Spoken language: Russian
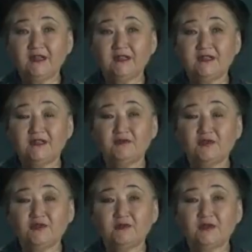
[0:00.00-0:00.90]
где, в
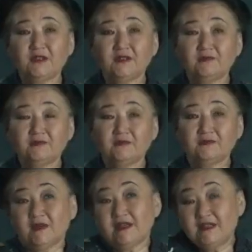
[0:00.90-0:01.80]
общем-то,
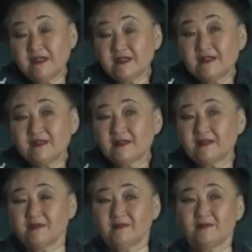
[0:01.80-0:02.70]
отец,
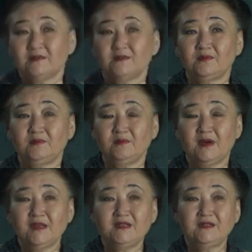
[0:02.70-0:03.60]

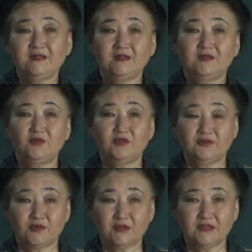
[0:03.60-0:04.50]
мать, двое
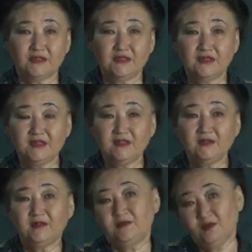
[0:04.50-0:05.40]
взрослых детей,
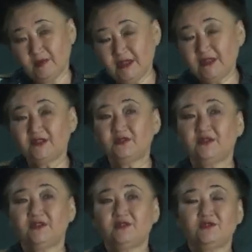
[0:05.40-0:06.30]
ну, парень, который
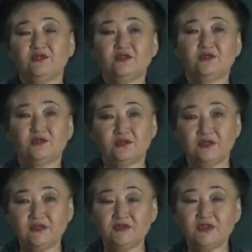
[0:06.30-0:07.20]
закончил школу,
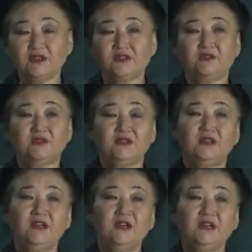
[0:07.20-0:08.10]
девушка, которая
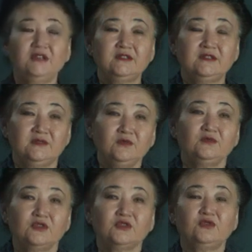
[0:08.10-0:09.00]
ну,
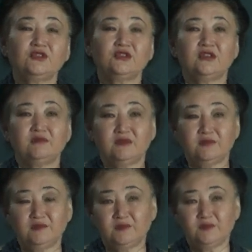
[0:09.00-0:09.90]
уже тоже как бы
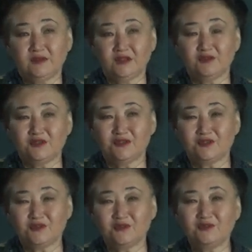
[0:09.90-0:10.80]
закончила
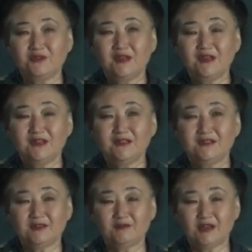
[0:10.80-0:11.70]
школу и
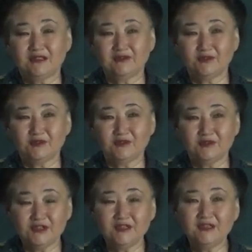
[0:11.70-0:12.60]
собирается взрослую
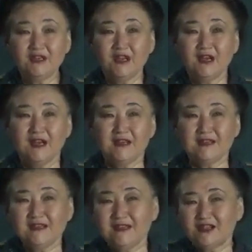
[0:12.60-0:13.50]
жизнь –
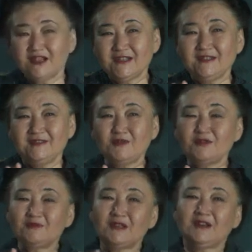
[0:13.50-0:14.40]
и их жизнь, в
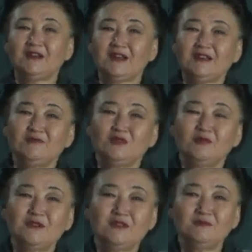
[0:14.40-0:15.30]
общем-то, каким-то
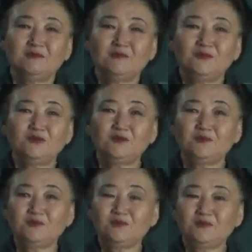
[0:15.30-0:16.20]
образом, ну,
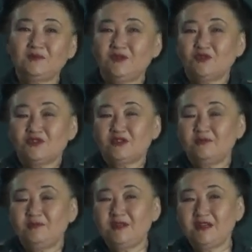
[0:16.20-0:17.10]
не то что
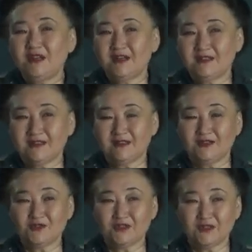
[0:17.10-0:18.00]
меняется,
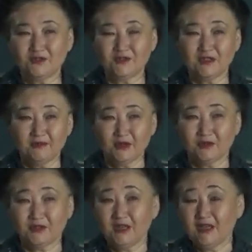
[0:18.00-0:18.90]
корежится, то есть
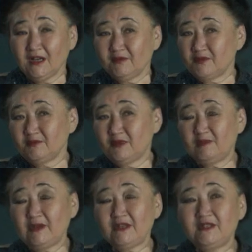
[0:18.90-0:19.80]
наоборот, в общем-то, и
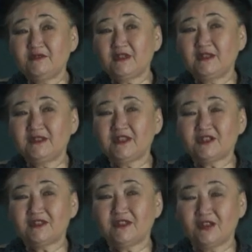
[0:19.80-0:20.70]
парень, и девушка
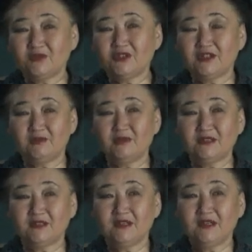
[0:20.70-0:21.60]
достаточно хорошие
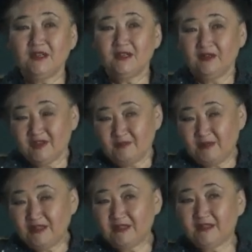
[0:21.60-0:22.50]
ребята,
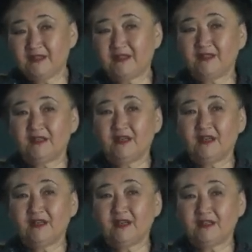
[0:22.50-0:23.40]
воспитанные,
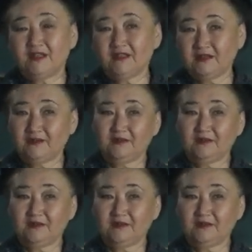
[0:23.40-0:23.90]
хотят